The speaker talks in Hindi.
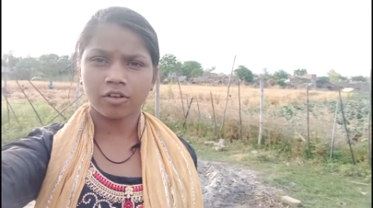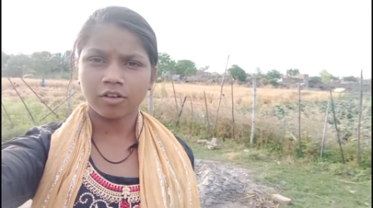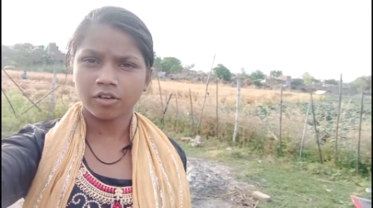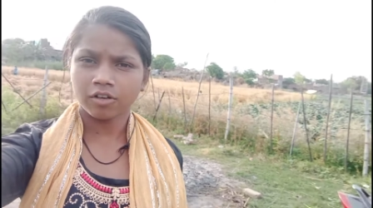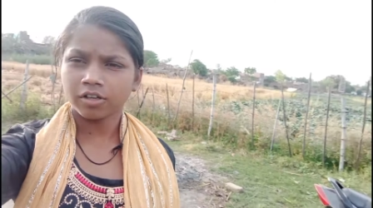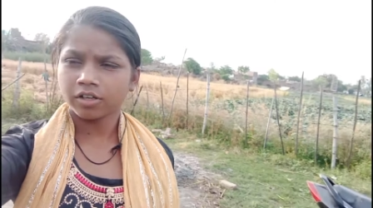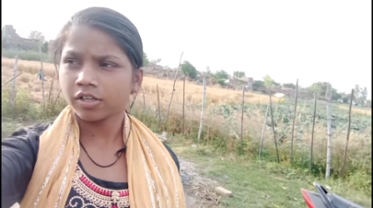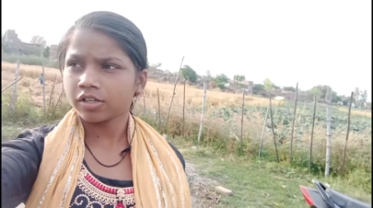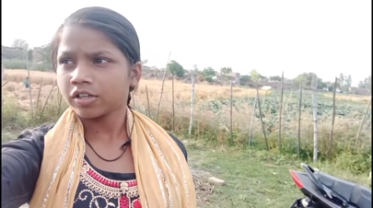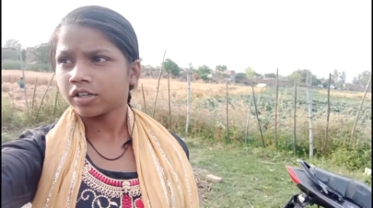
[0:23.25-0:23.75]

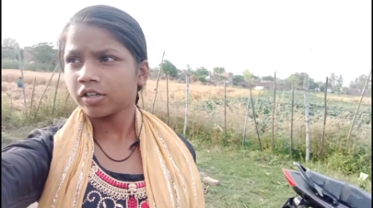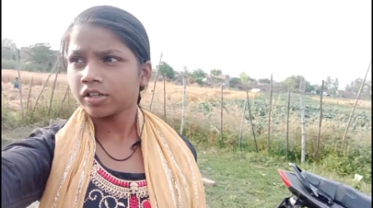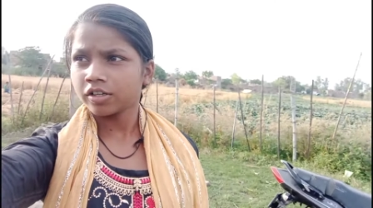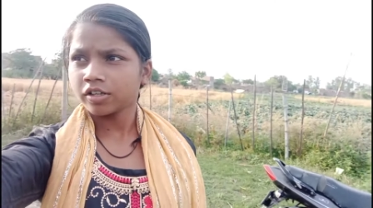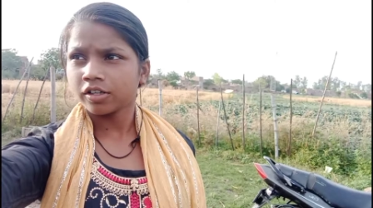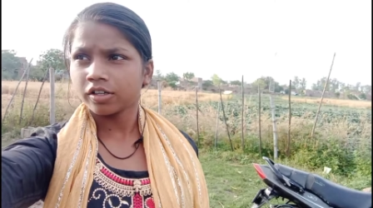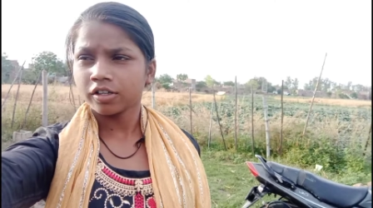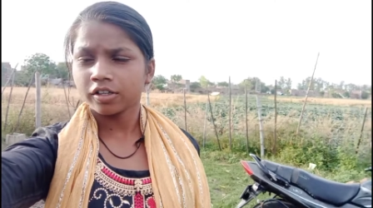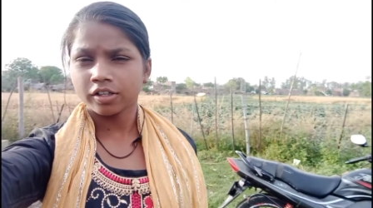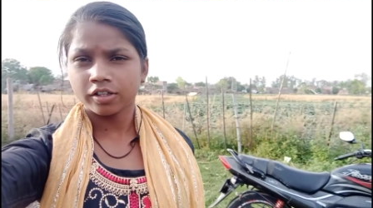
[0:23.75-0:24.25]
और
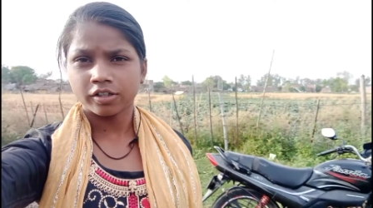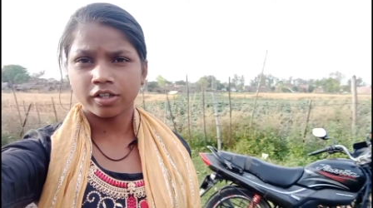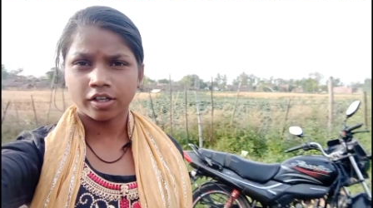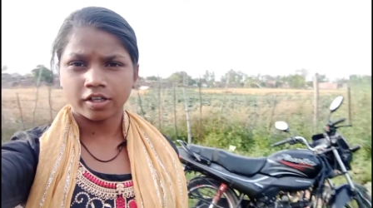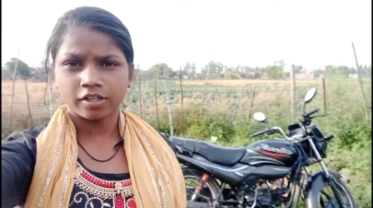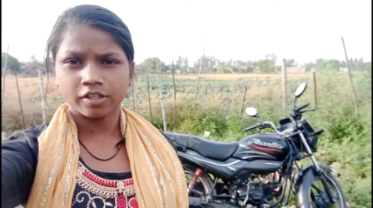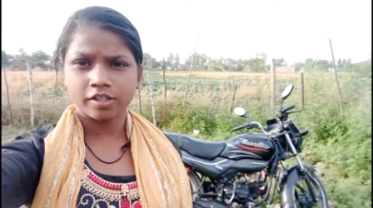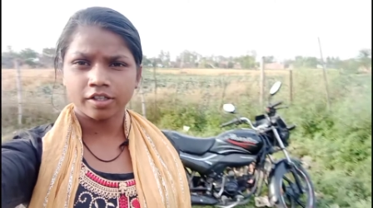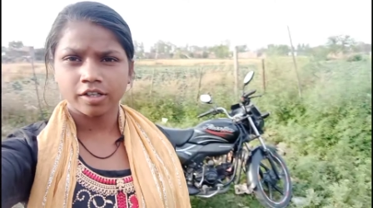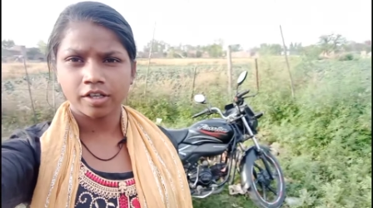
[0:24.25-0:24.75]

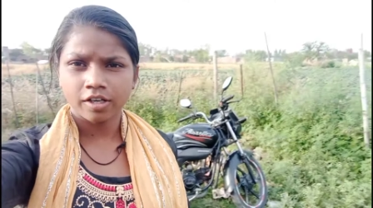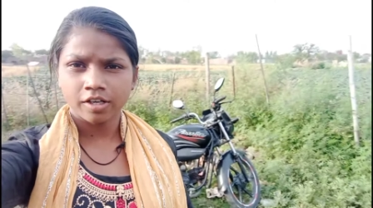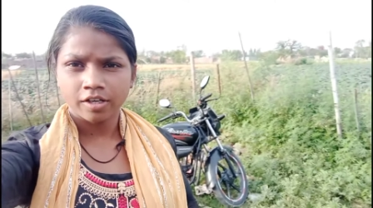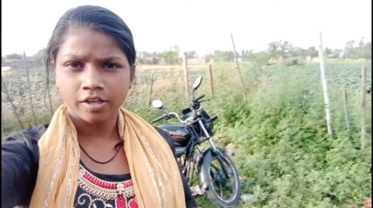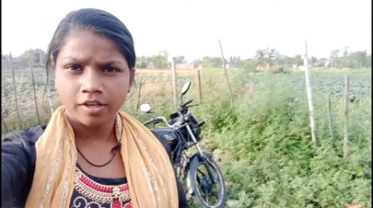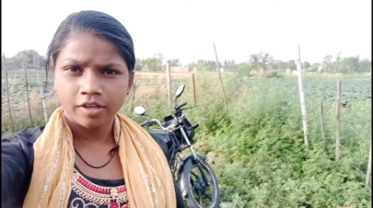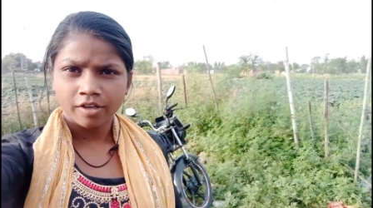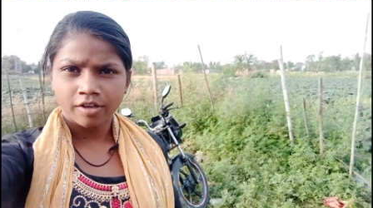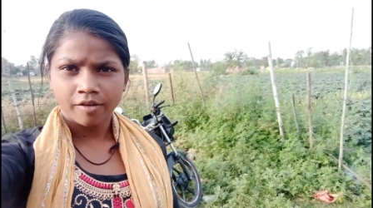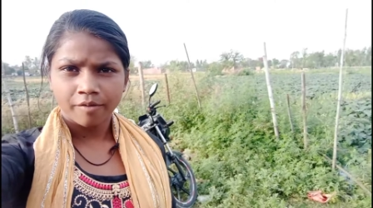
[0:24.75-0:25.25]
इधर ये
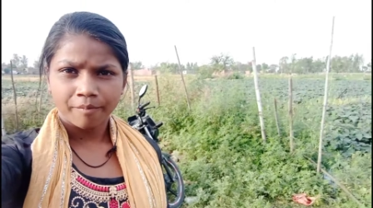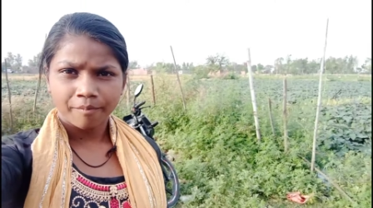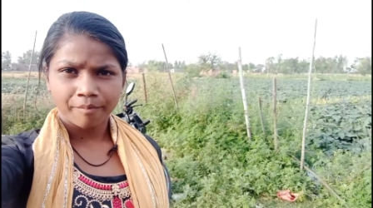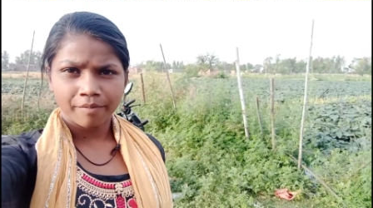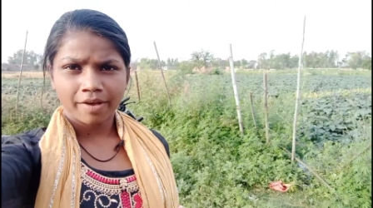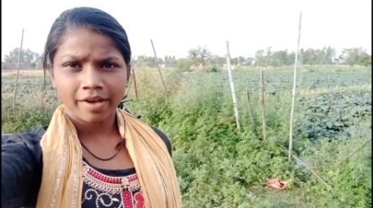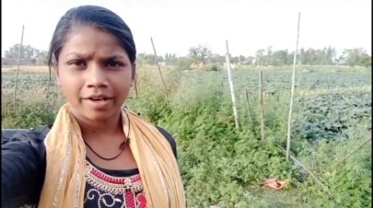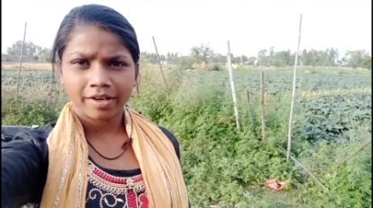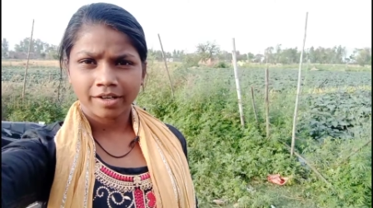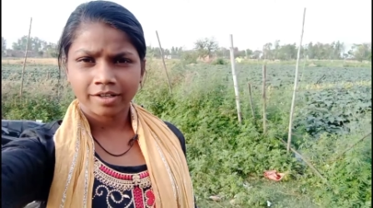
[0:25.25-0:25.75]

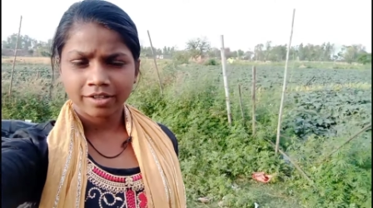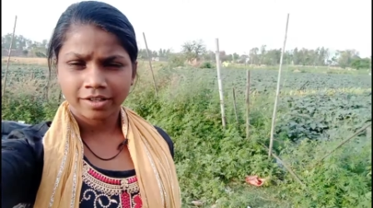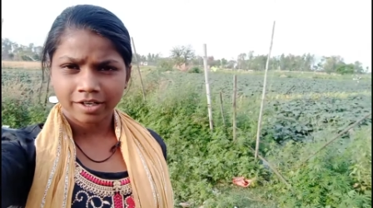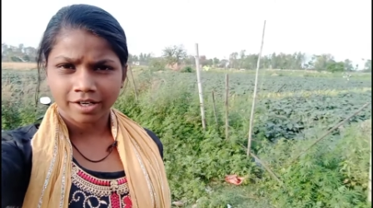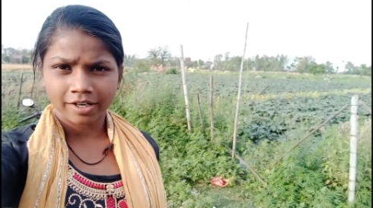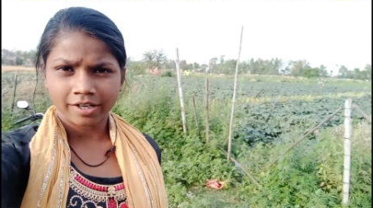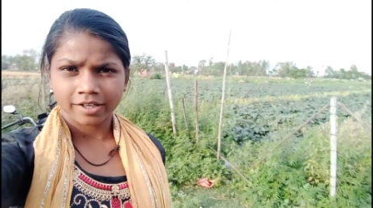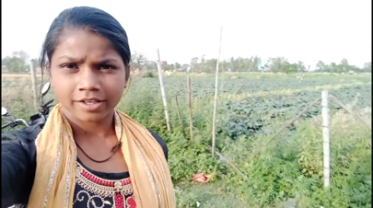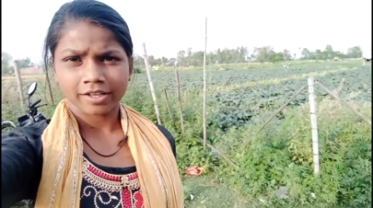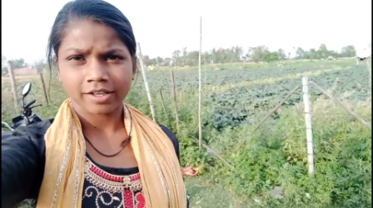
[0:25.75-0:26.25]
बैंगन
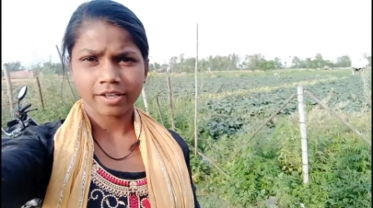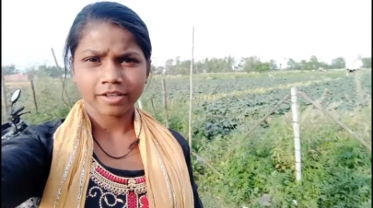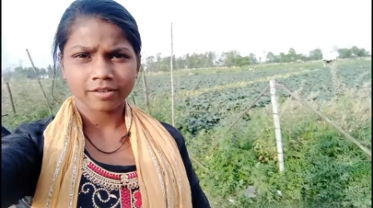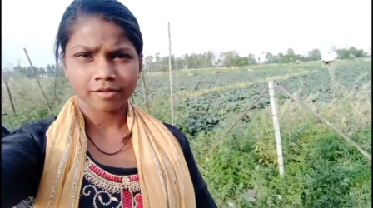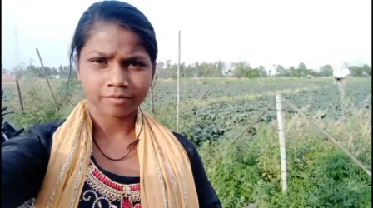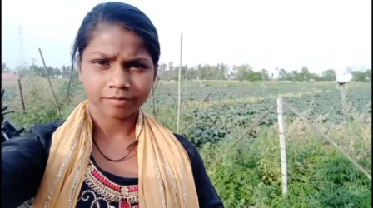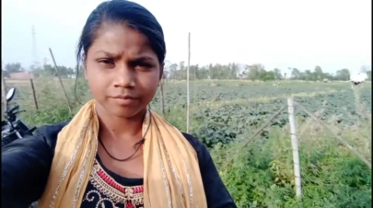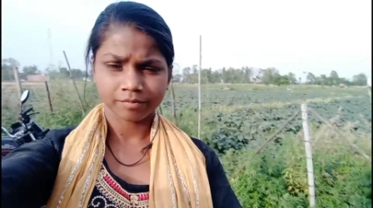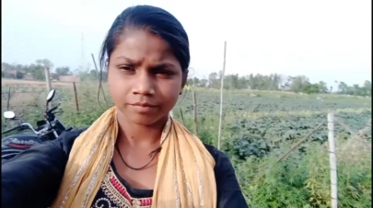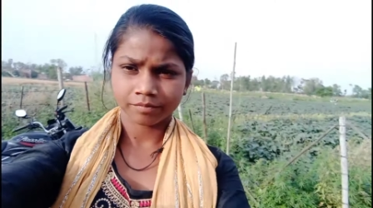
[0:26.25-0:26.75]
खड़े हैं